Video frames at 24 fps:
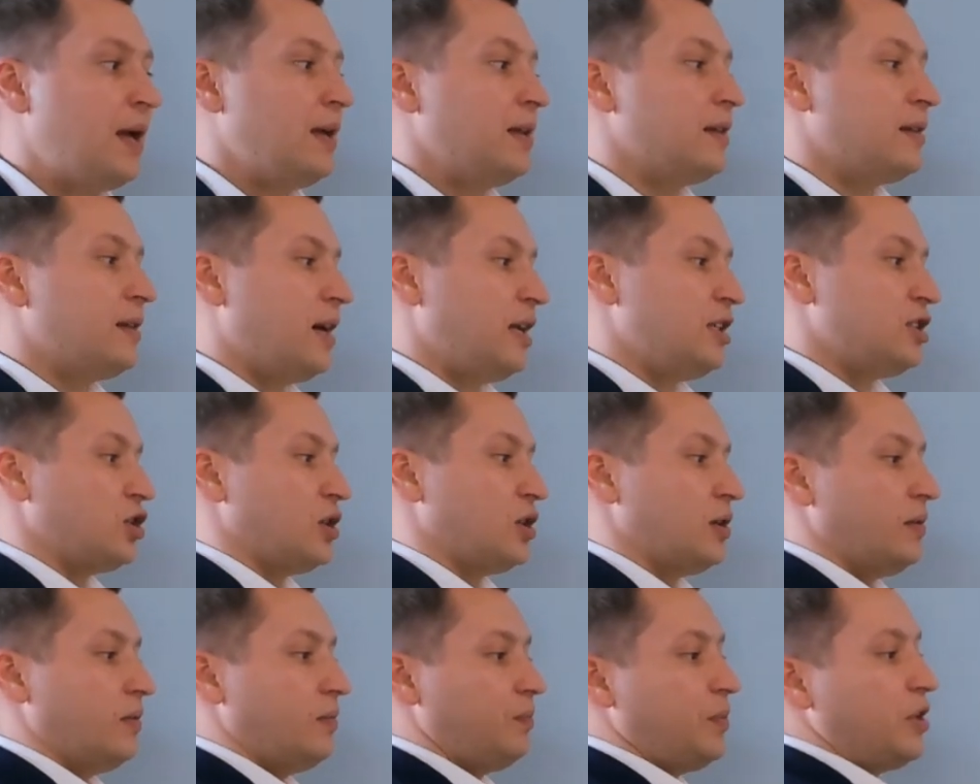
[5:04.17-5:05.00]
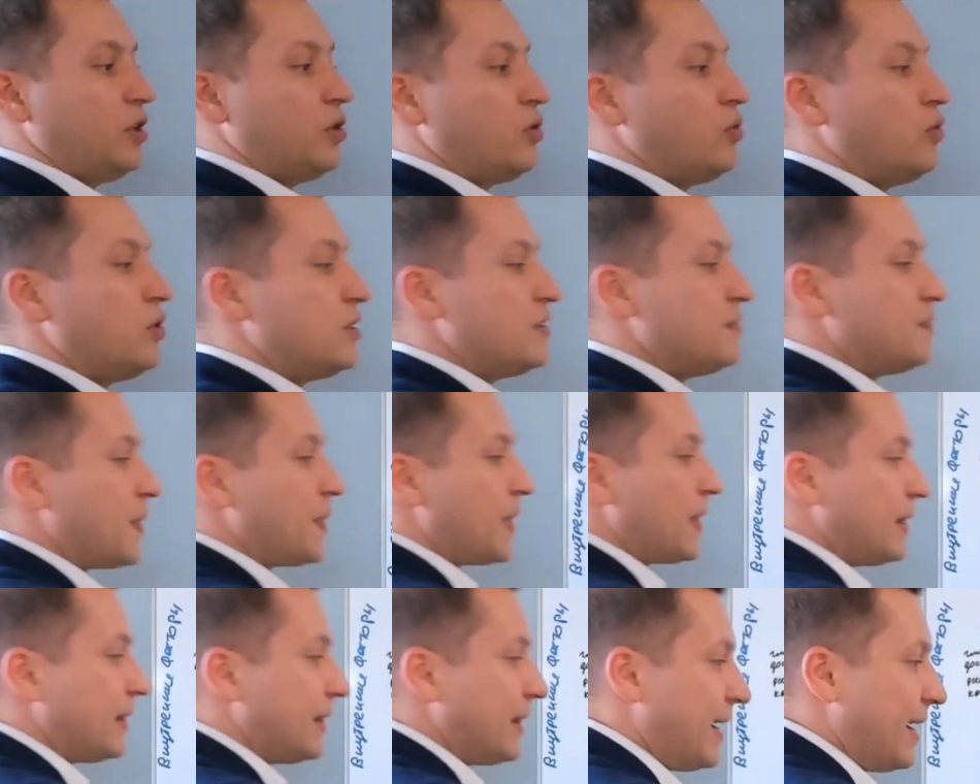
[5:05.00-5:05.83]
Дальше, переходим
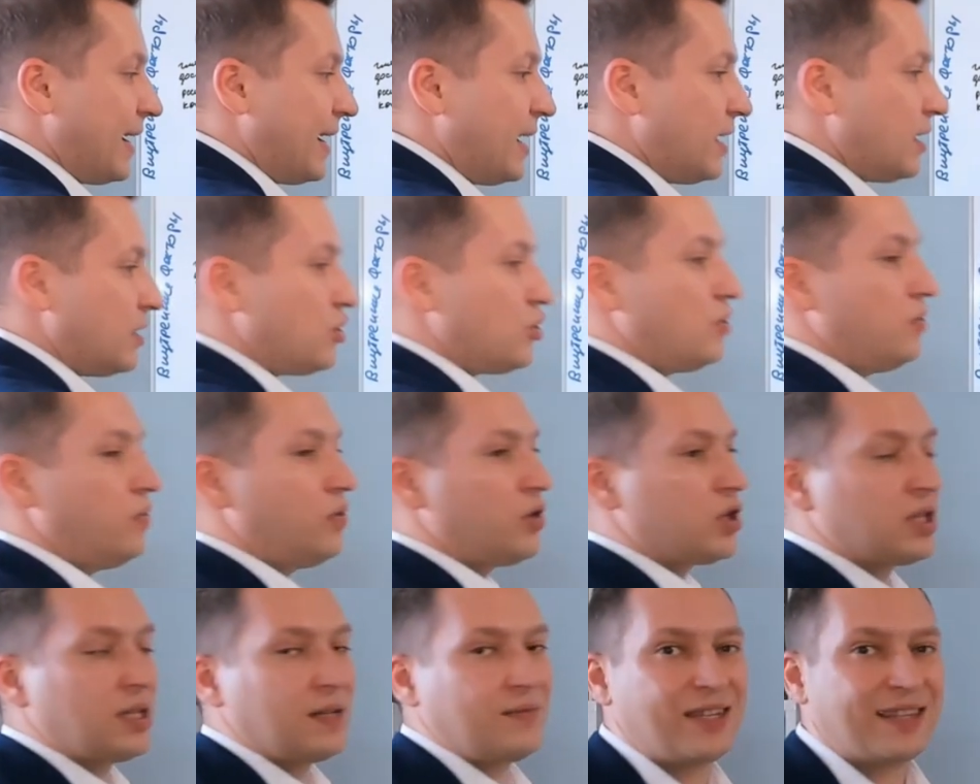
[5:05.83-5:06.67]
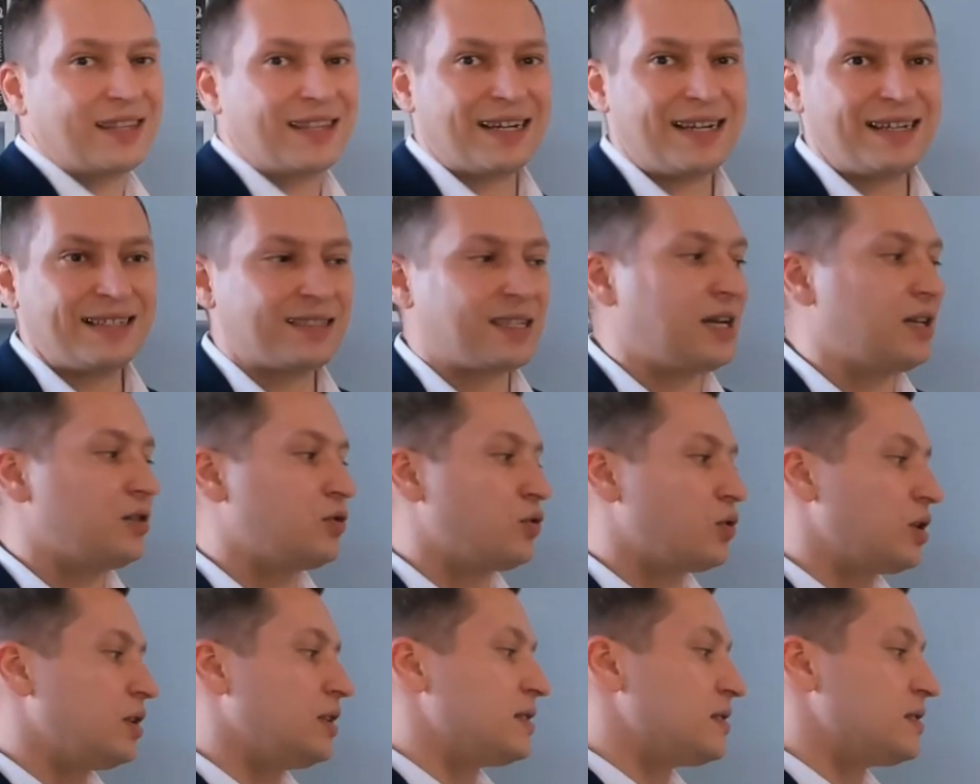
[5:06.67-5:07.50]
на четвертый квадрант,
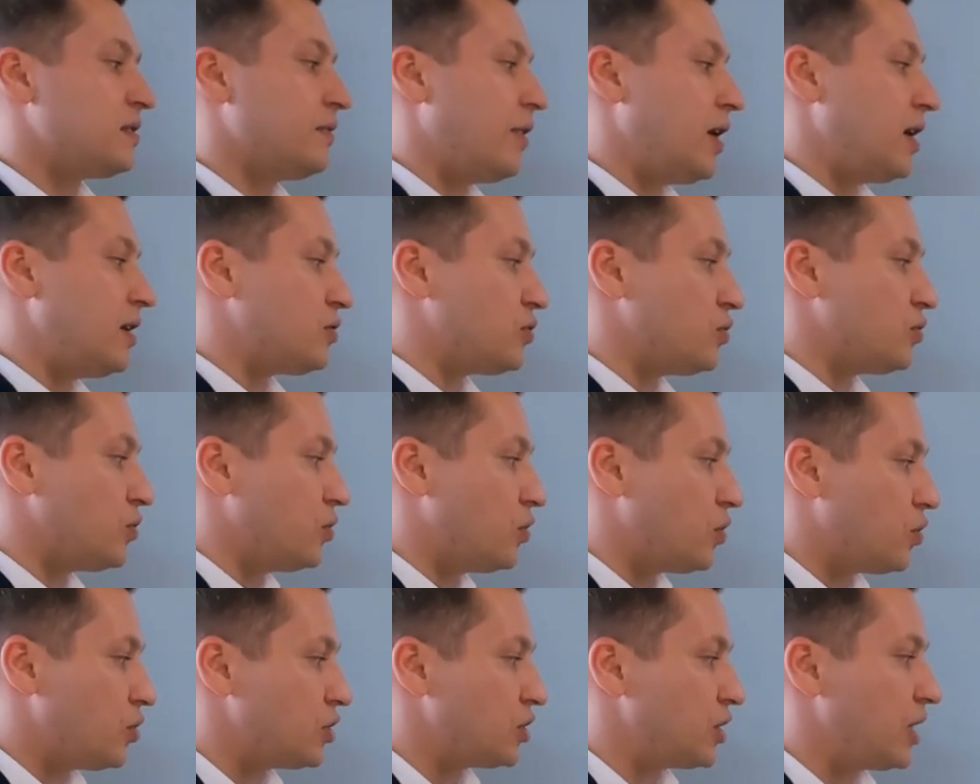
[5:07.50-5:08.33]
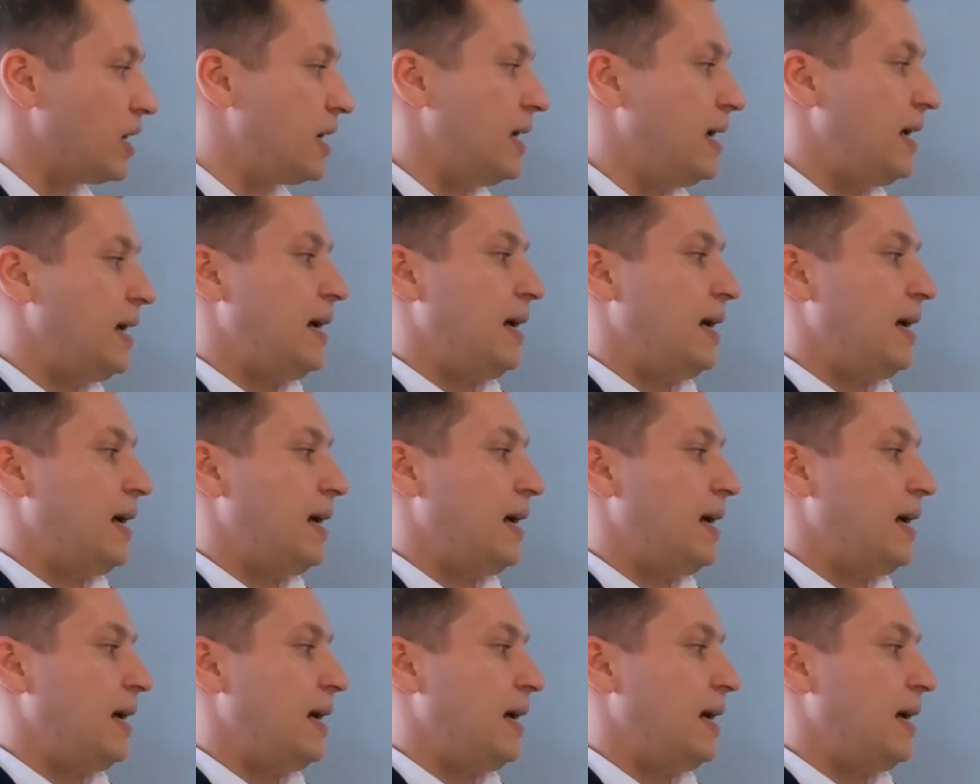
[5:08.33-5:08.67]
который называется угрозы.